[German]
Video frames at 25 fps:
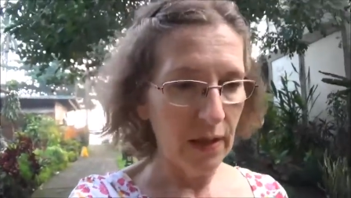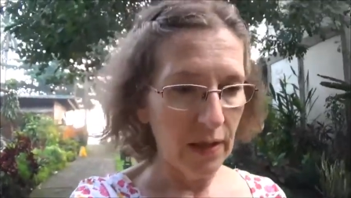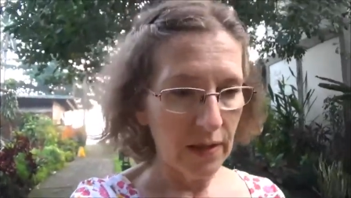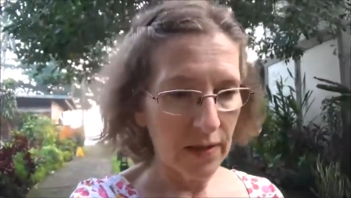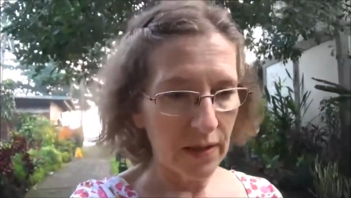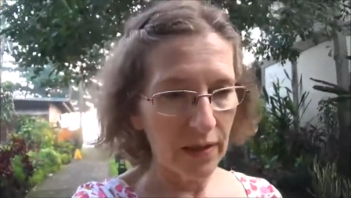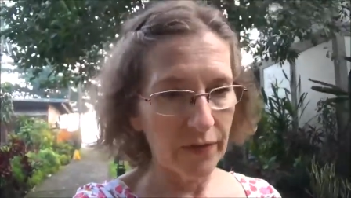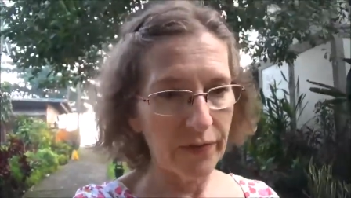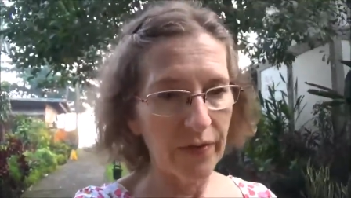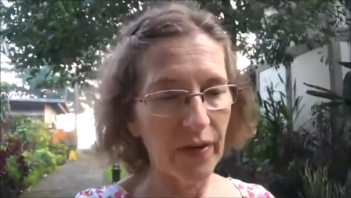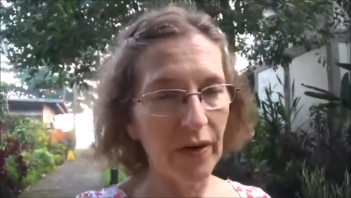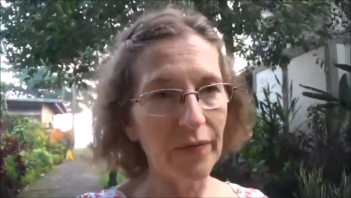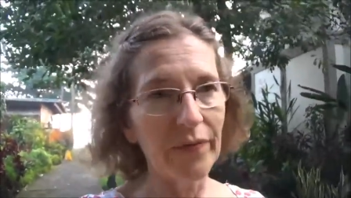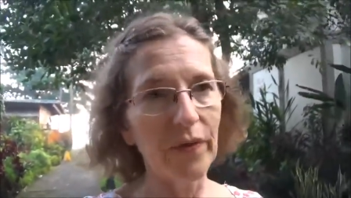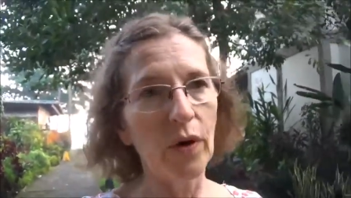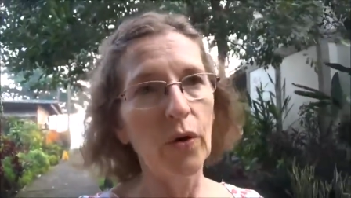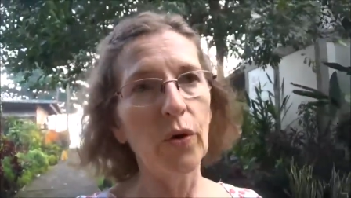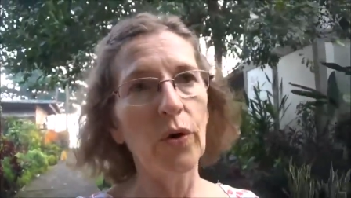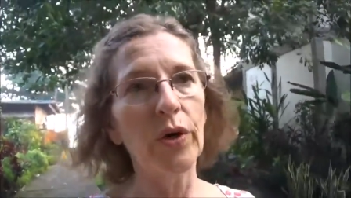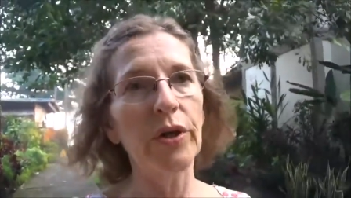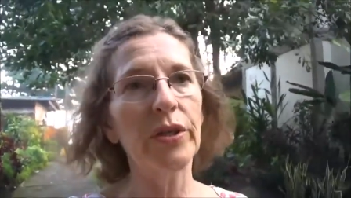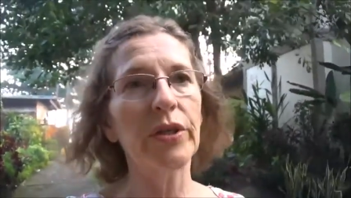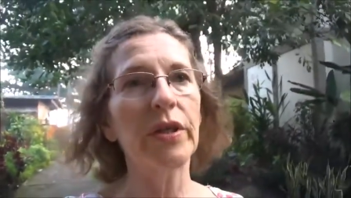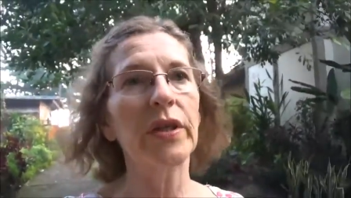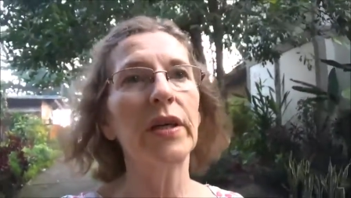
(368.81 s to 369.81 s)
Da fahren wir
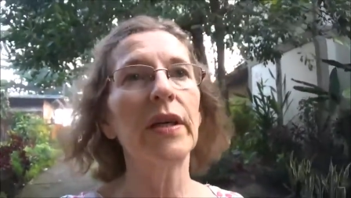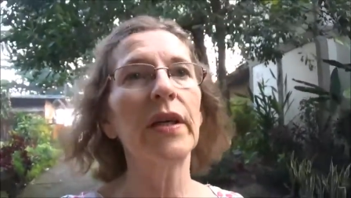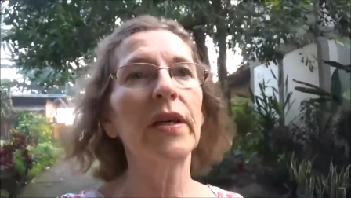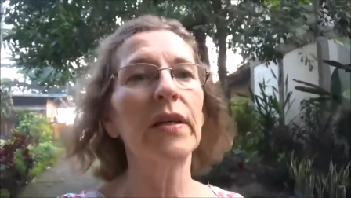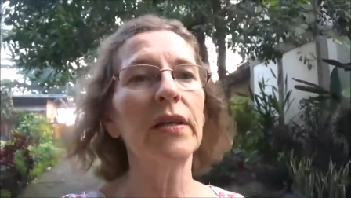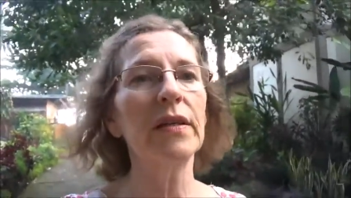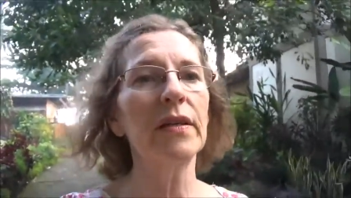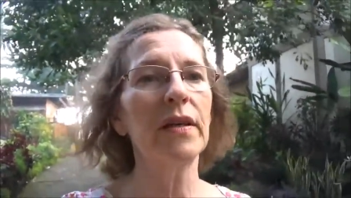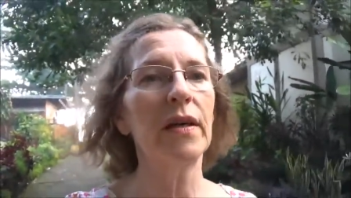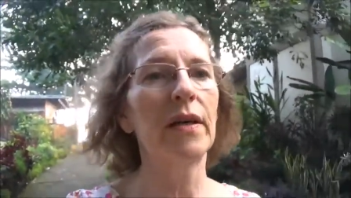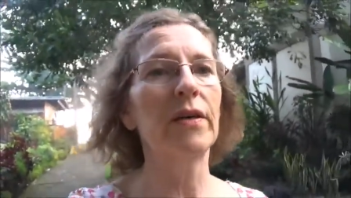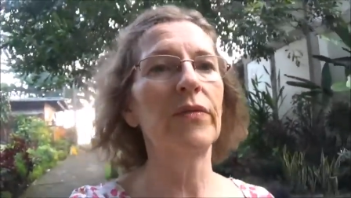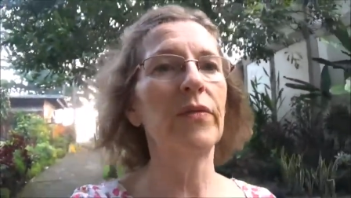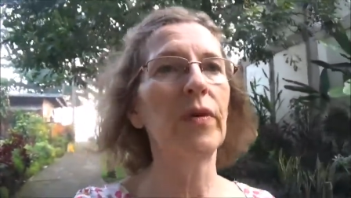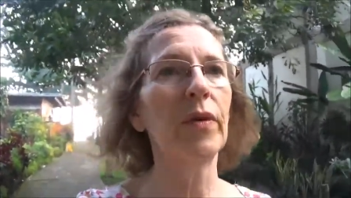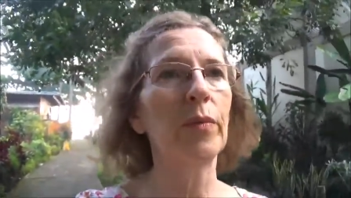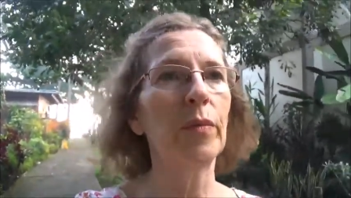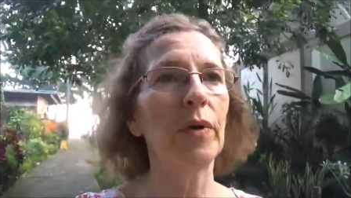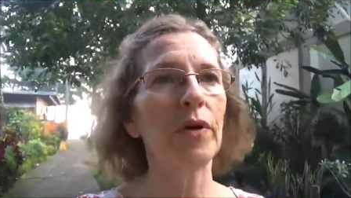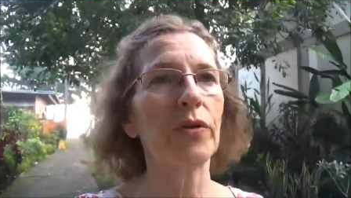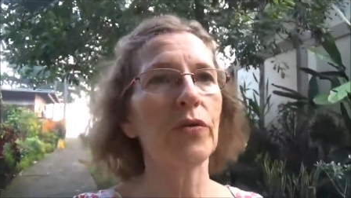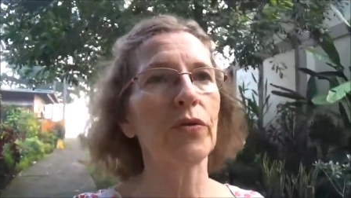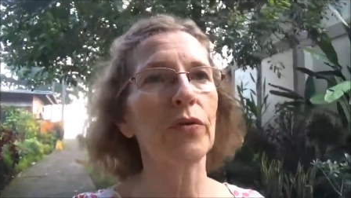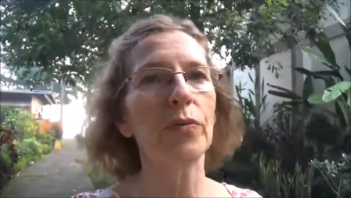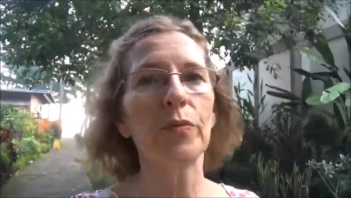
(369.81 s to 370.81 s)
heute hin, einfach
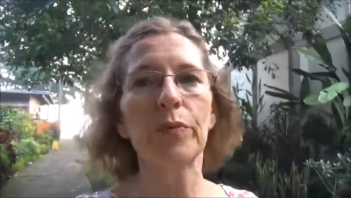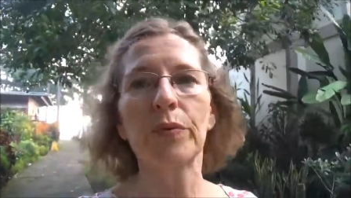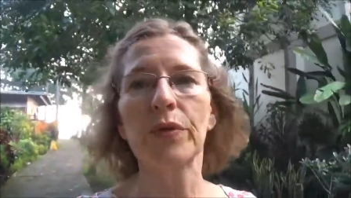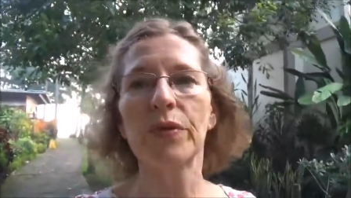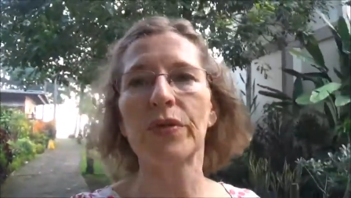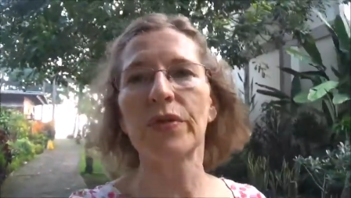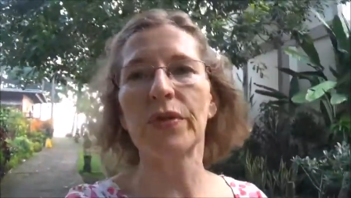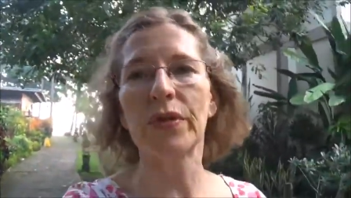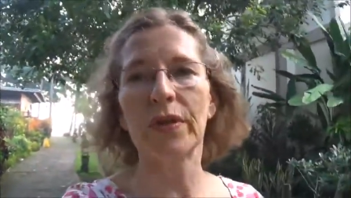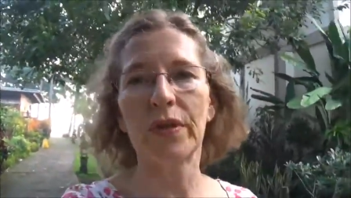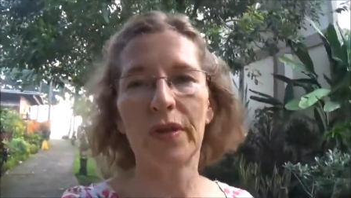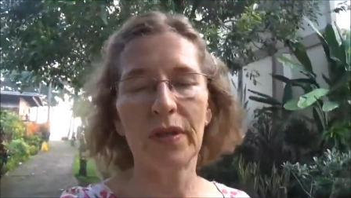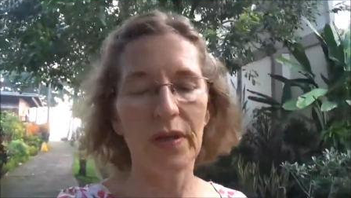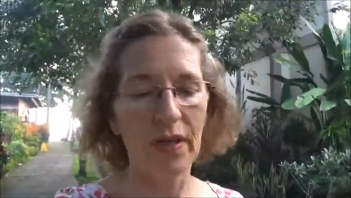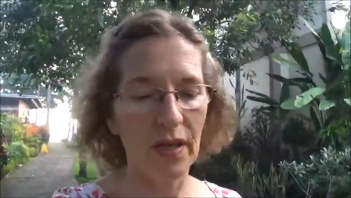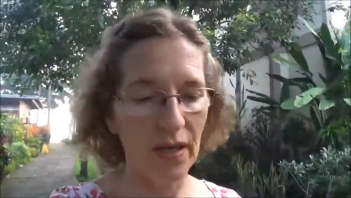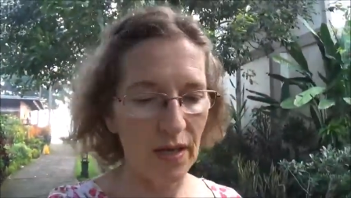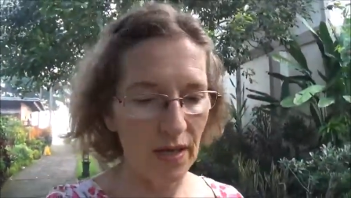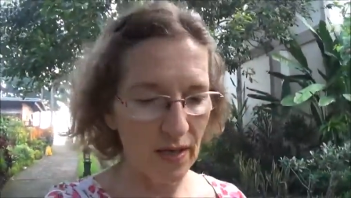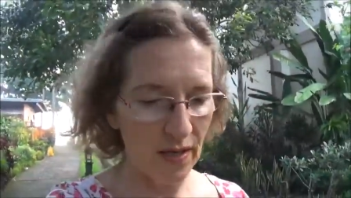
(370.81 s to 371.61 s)
mal so ein bisschen,